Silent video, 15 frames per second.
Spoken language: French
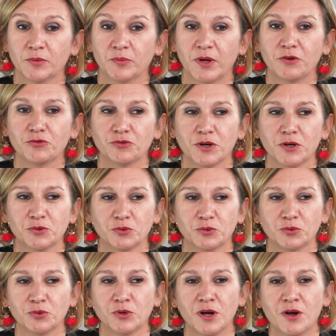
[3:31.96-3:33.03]
parfois,
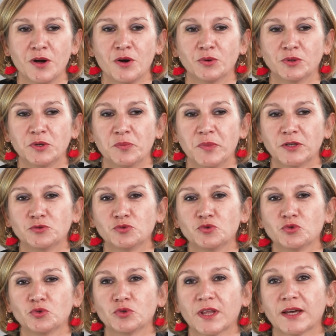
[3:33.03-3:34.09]
on n'est pas
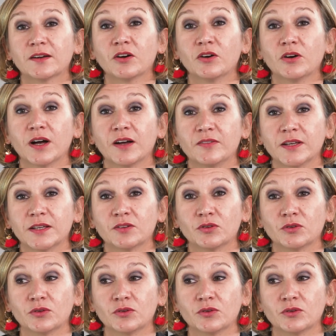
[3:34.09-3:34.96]
toujours d'accord avec...